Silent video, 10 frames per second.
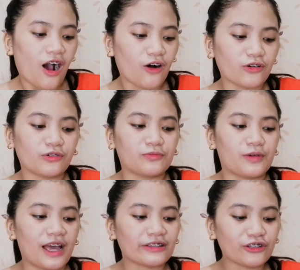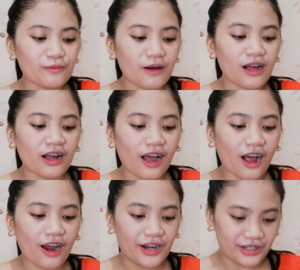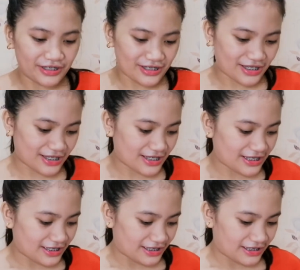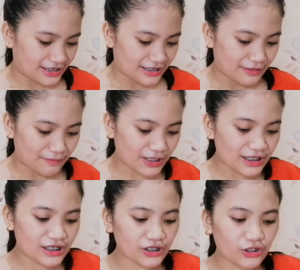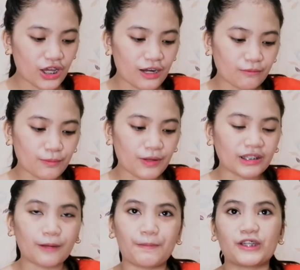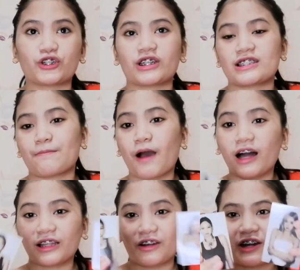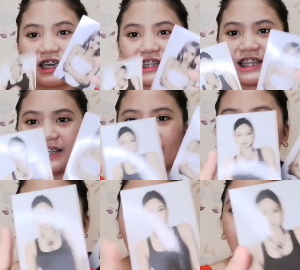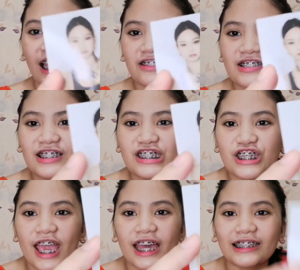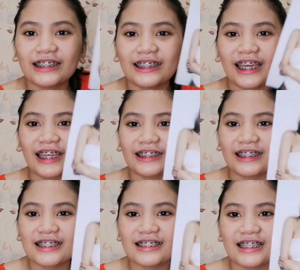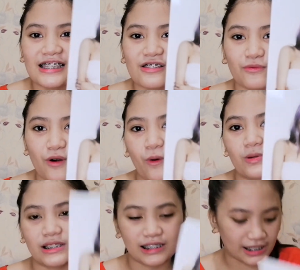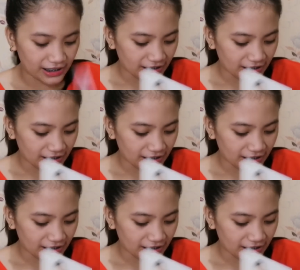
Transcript: Oh, eto yung mga cards. Para siyang alam niyo pag nagpicture ka sa Polaroid like that. Eto si Jenny and this is Rose.